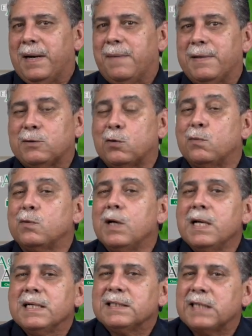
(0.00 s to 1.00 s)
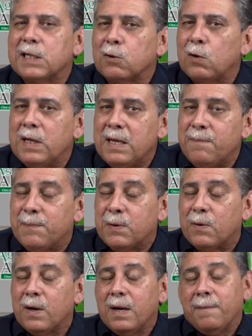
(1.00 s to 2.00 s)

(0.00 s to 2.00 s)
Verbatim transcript: Panamá son cerdos limpios,